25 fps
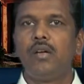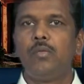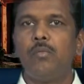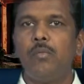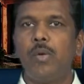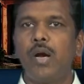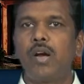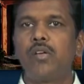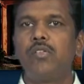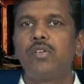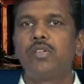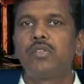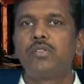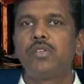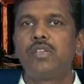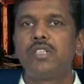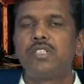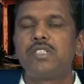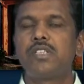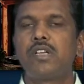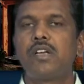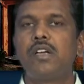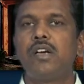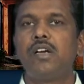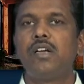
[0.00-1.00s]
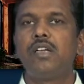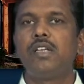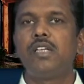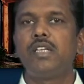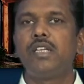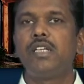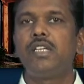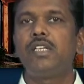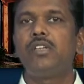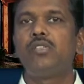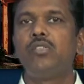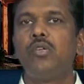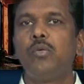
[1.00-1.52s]
భగవంతుడు ఇచ్చిన ఈ
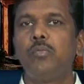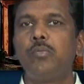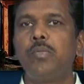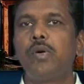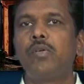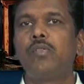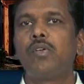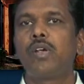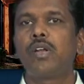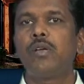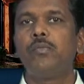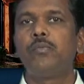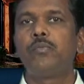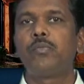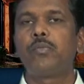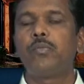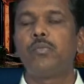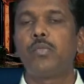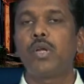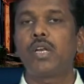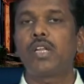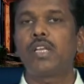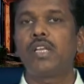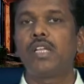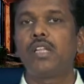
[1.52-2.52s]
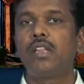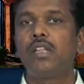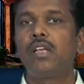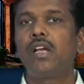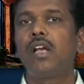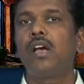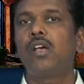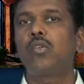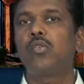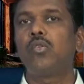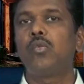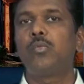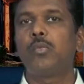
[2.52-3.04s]
గొప్ప వరం మనకు
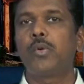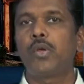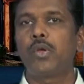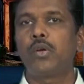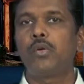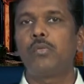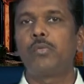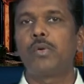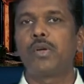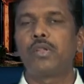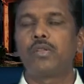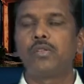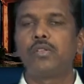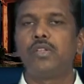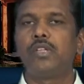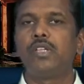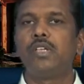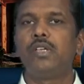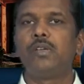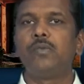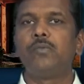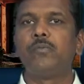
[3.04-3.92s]
ఎంతగానో ఉపయోగపడుతుంది